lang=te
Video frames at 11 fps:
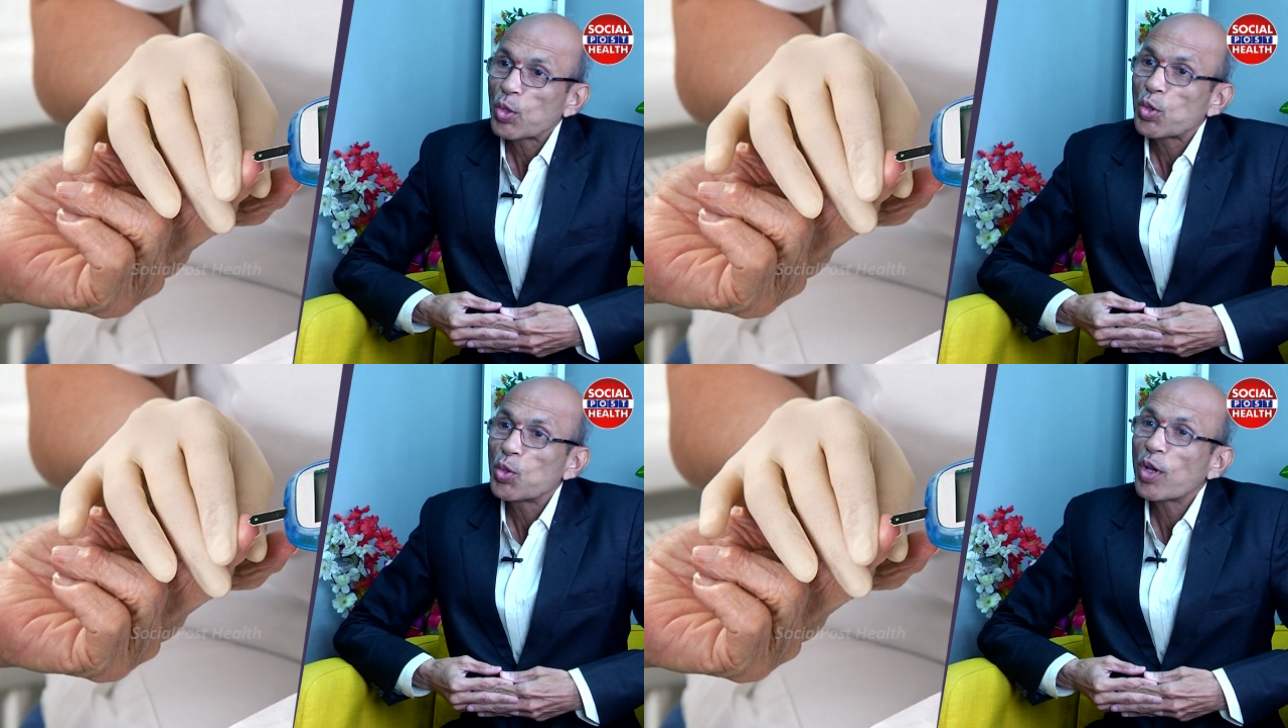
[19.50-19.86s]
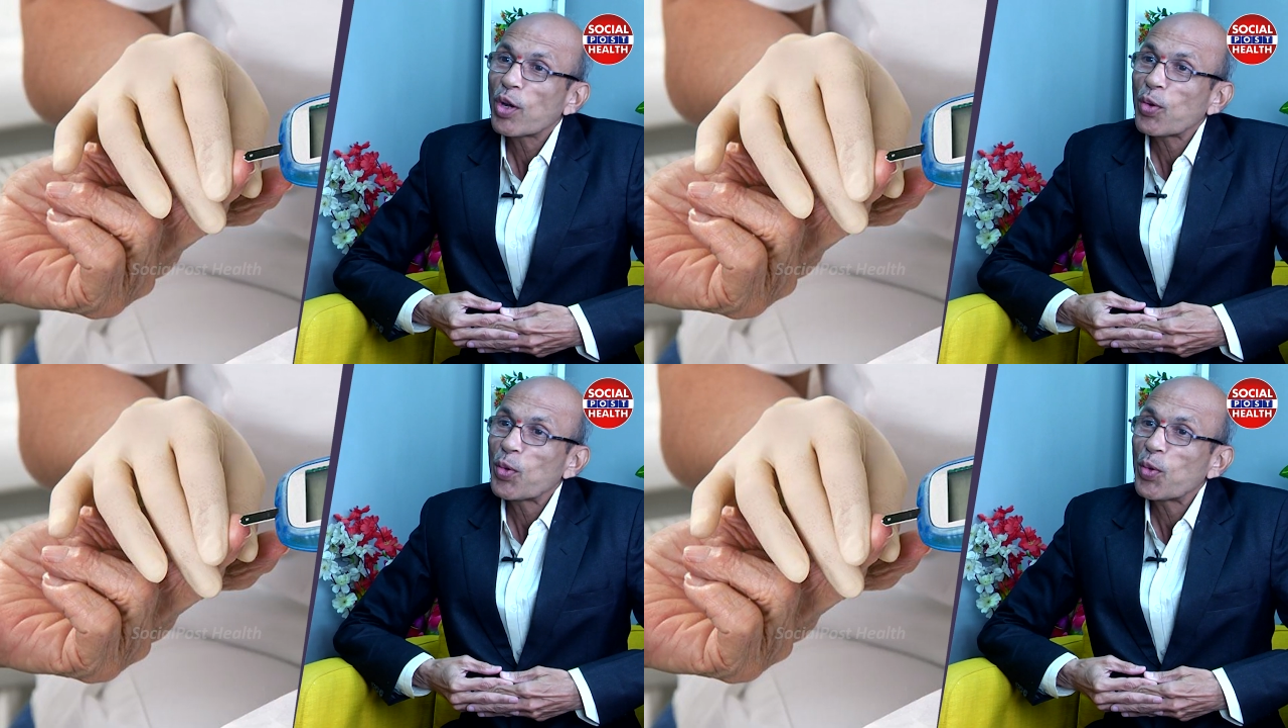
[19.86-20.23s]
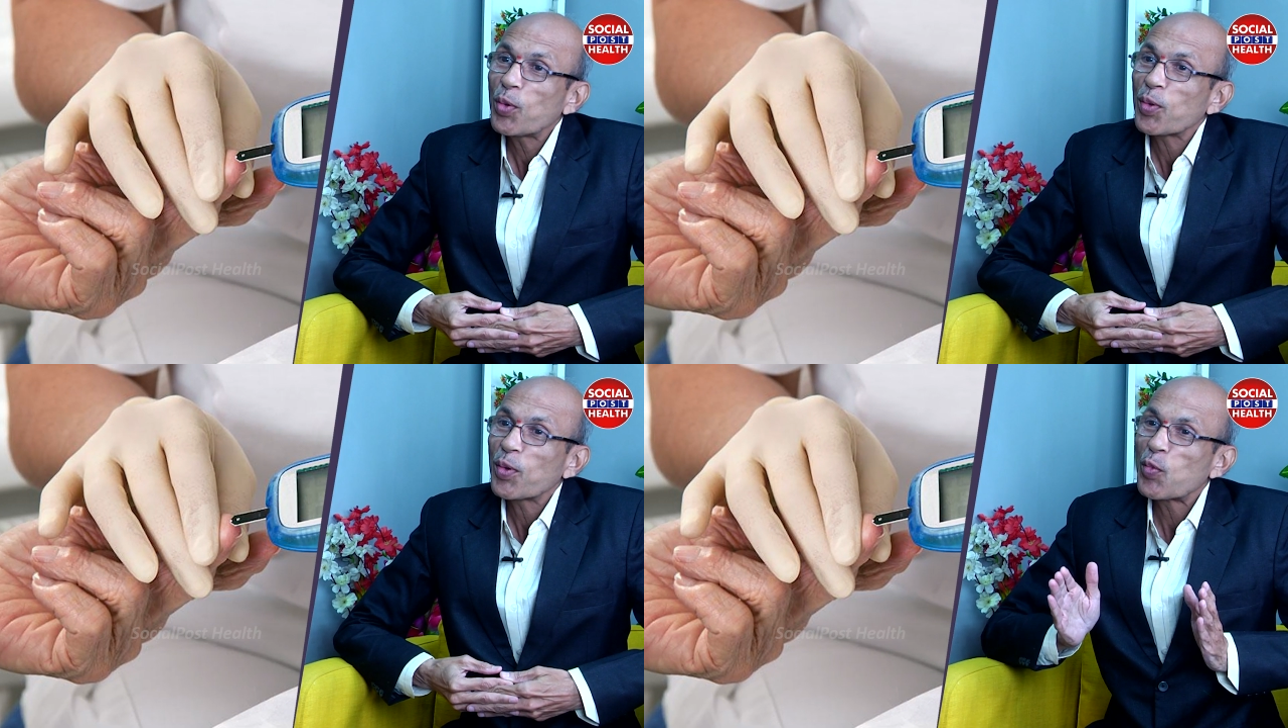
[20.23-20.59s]
షుగరు
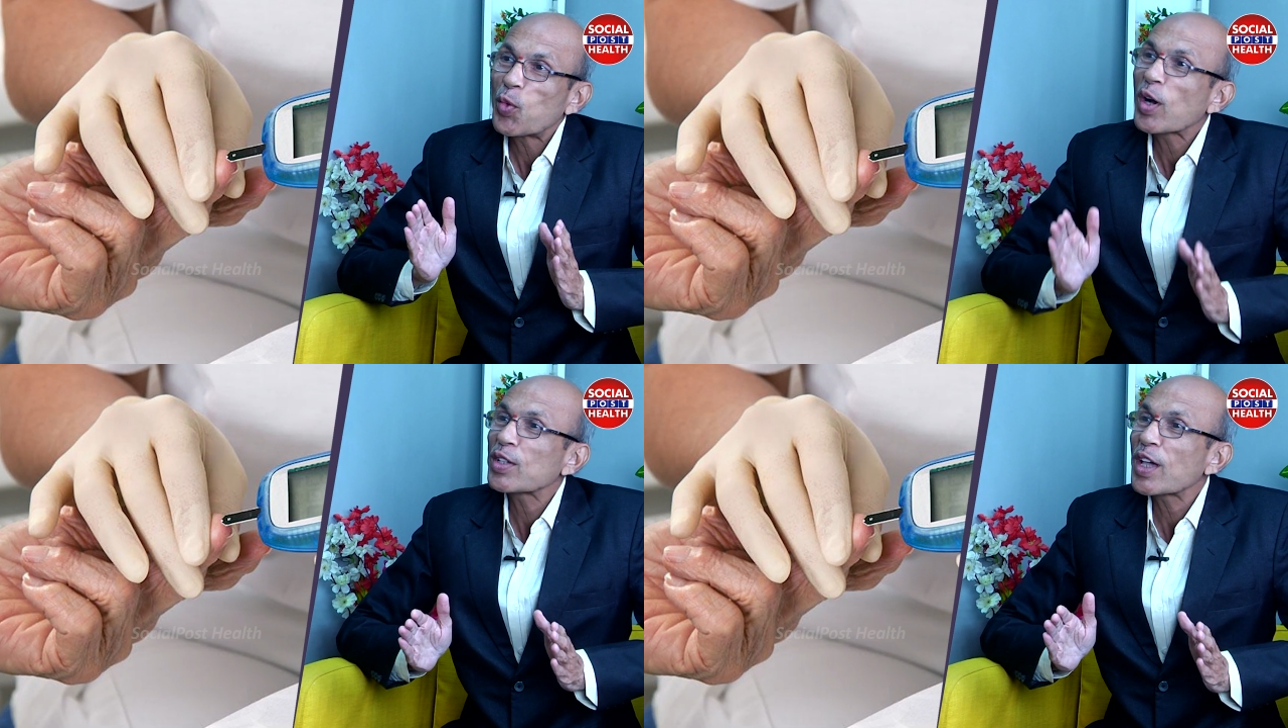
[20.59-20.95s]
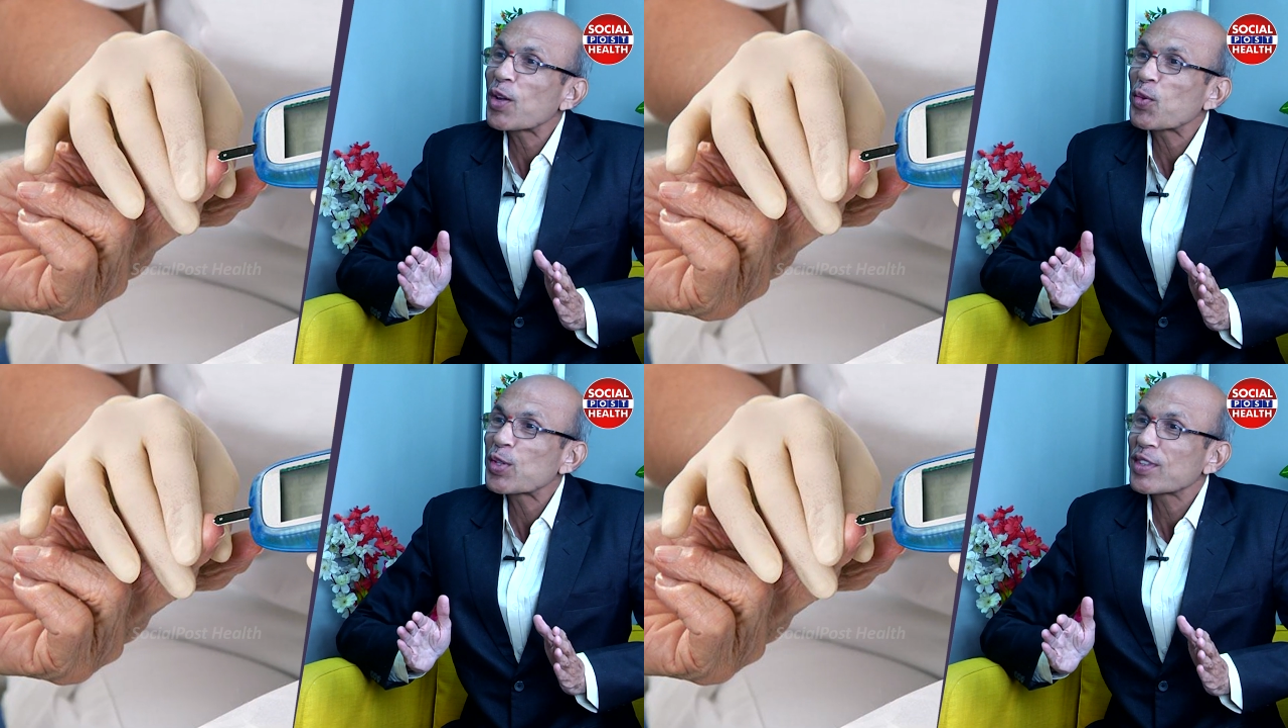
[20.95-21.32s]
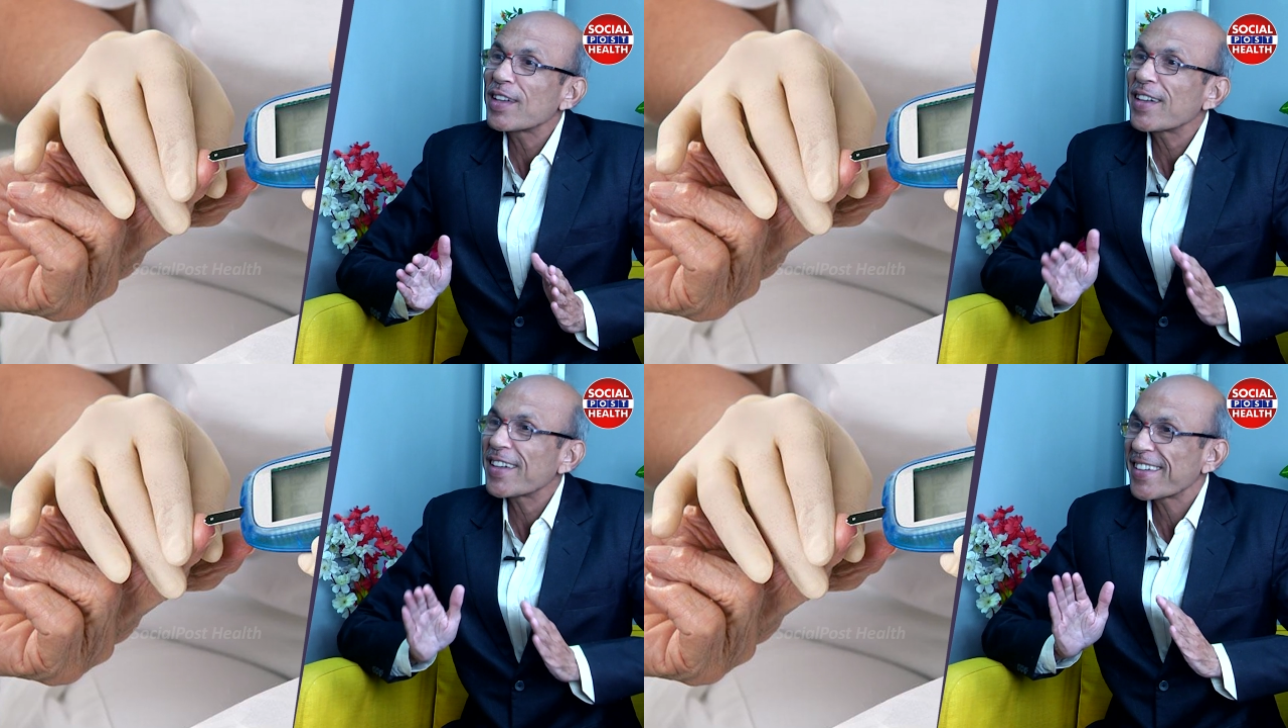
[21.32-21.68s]
ఒక్కసారి వస్తే